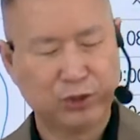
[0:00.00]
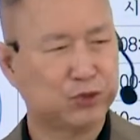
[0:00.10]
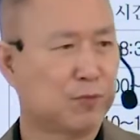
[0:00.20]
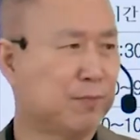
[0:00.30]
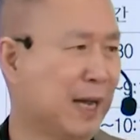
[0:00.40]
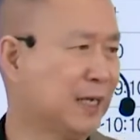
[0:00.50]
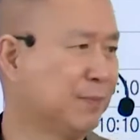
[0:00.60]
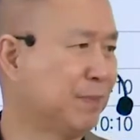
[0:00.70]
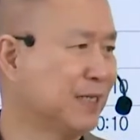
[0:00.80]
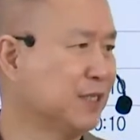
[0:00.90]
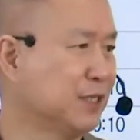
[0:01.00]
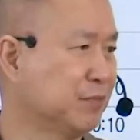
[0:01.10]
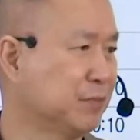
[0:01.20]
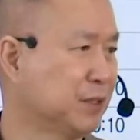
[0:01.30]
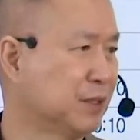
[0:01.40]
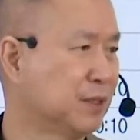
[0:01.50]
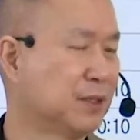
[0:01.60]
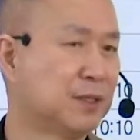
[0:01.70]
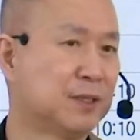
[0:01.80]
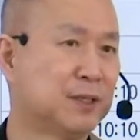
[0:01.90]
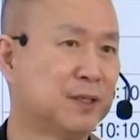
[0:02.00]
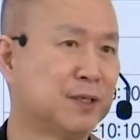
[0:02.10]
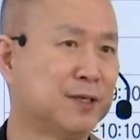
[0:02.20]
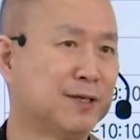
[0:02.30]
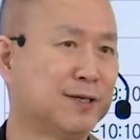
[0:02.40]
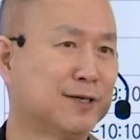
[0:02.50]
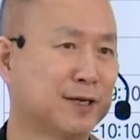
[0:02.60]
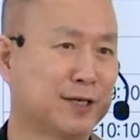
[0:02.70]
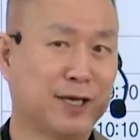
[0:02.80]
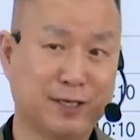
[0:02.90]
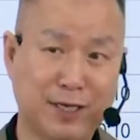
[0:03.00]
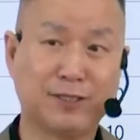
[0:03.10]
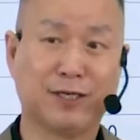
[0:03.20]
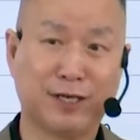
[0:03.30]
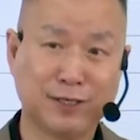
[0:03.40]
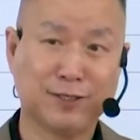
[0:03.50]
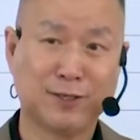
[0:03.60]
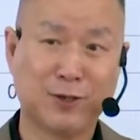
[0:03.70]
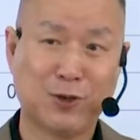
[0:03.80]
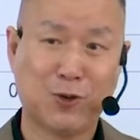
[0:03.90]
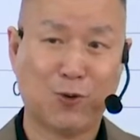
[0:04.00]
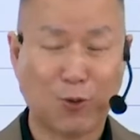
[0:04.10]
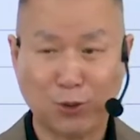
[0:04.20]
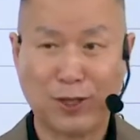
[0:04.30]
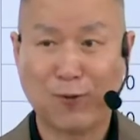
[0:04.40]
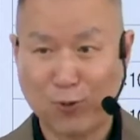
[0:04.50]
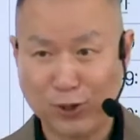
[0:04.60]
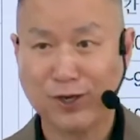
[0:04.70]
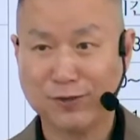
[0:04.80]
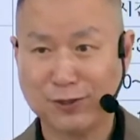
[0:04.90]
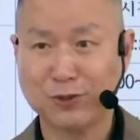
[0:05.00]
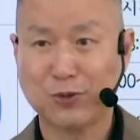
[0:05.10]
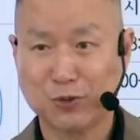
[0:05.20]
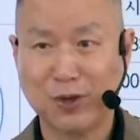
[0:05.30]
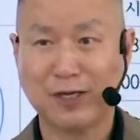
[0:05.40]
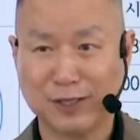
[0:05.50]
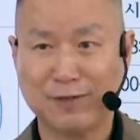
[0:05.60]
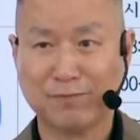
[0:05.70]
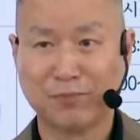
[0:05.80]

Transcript: 좀 많이 빠져 있습니다. 그러니까 예전에는 5대 5였거든요. 국악이.